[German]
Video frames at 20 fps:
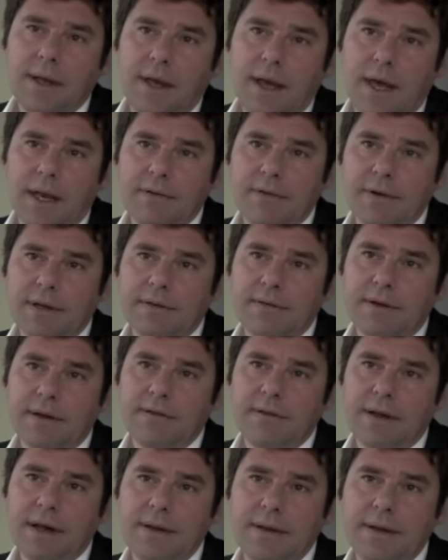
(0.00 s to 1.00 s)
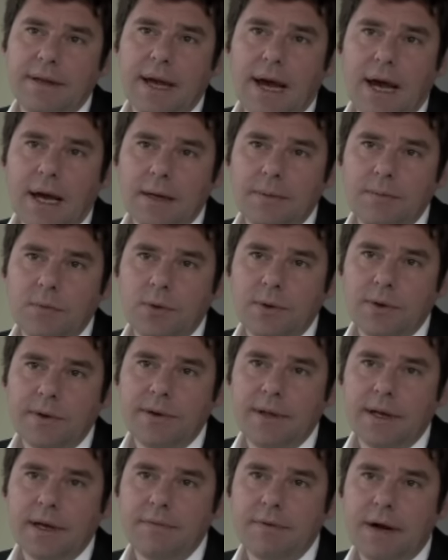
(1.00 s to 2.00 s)
Etwas, was wir als
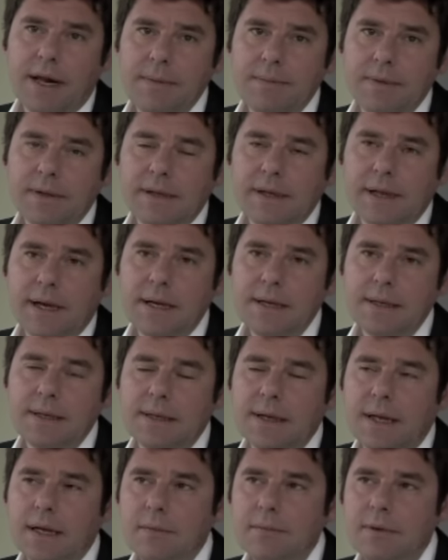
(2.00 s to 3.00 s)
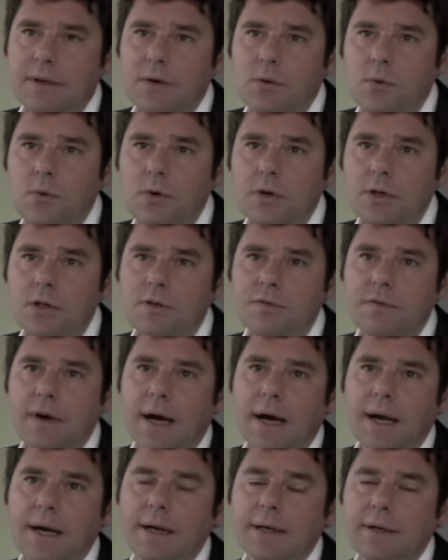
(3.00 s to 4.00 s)
Jagdmodus der Gewalt bezeichnen, eine biologisch
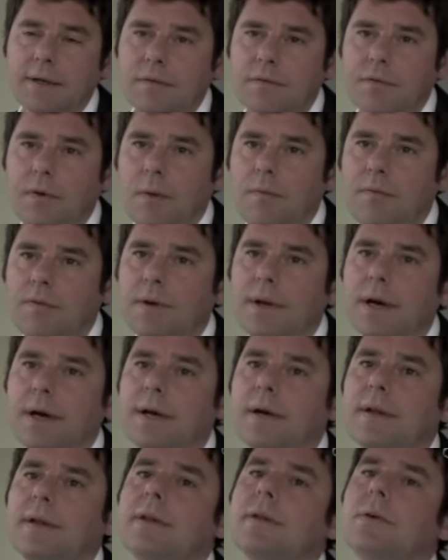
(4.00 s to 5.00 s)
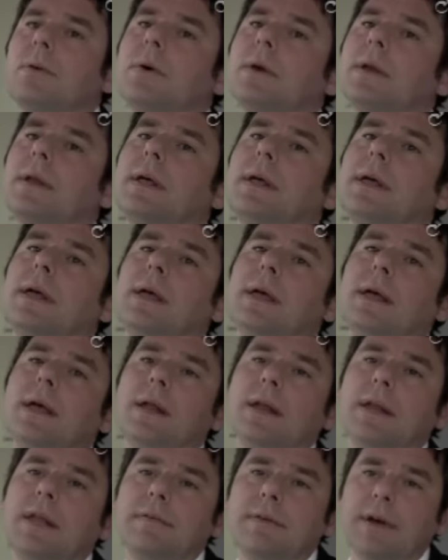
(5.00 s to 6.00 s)
verankerte Form von Aggression,
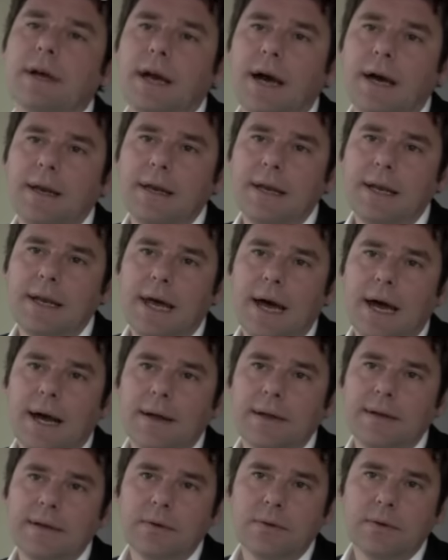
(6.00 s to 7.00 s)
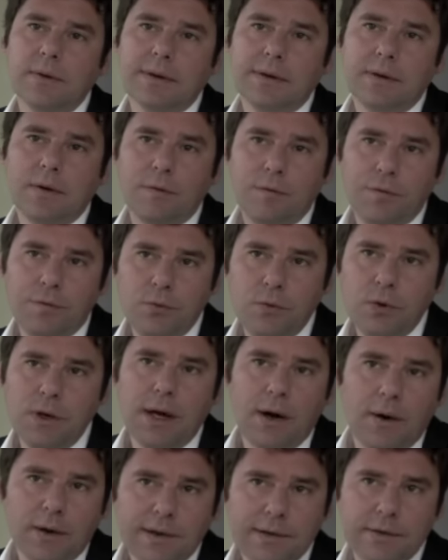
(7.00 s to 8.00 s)
in der wir gerade in der Lage sind, unsere
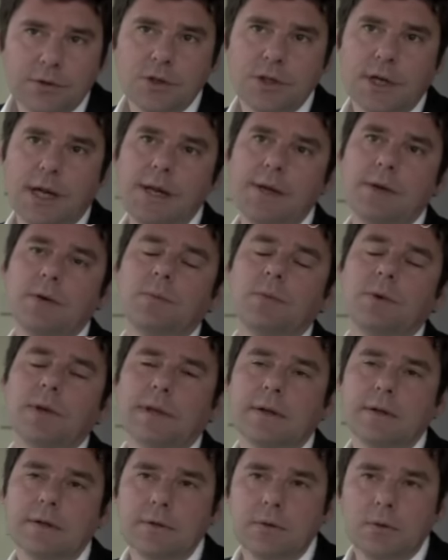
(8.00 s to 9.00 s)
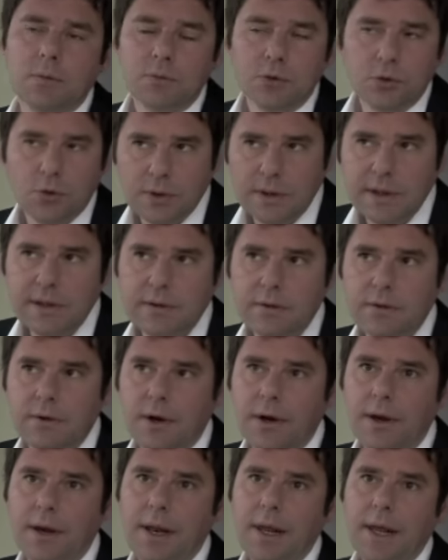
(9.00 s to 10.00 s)
Gefühle auszuschalten, um, unsere, um töten zu
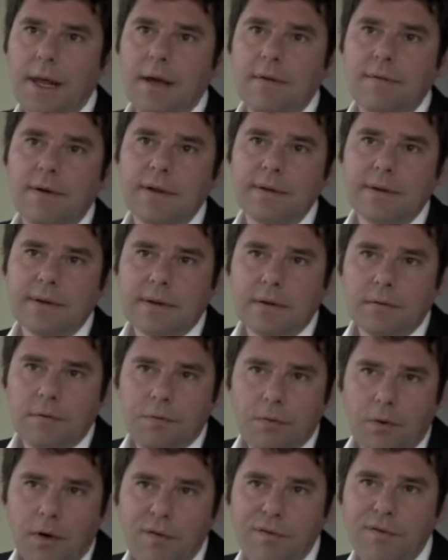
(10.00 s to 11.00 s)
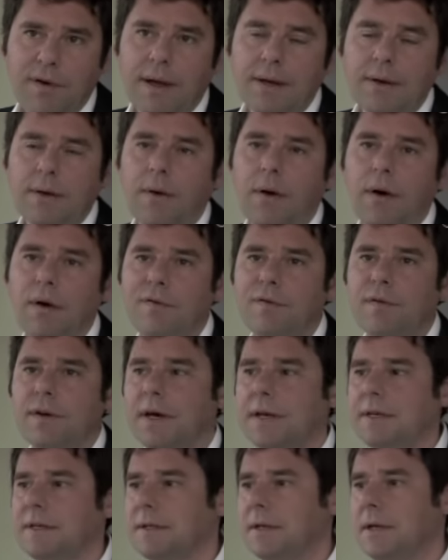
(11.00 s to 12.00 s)
können, was unseren Vorfahren geholfen
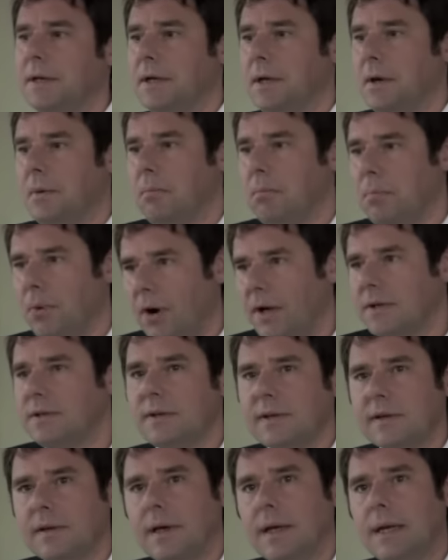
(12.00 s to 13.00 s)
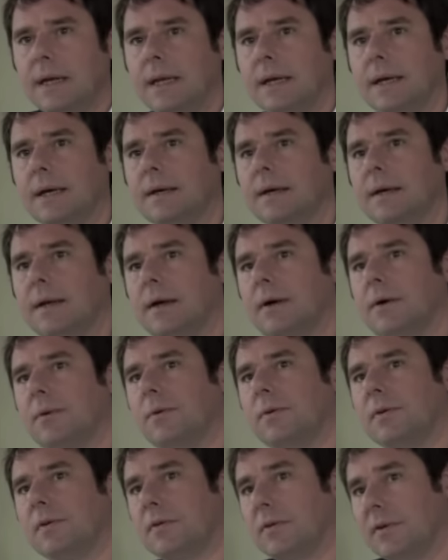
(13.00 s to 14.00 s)
hat, Beute zu erlegen
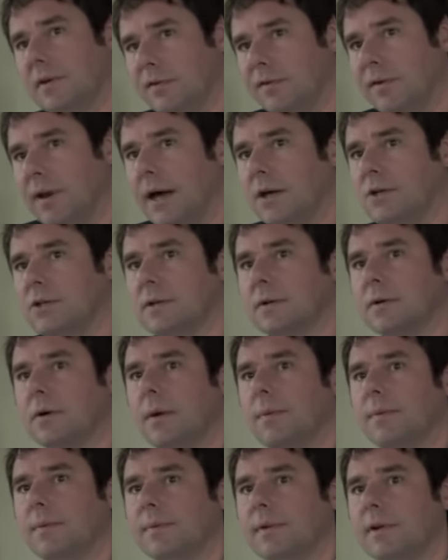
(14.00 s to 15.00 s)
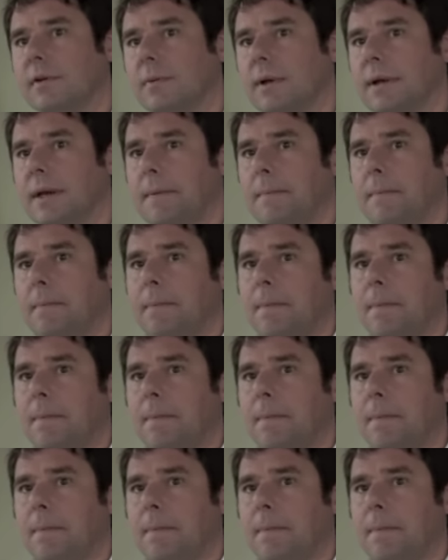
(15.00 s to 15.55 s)
und so zu Fleisch zu kommen, um zu überleben.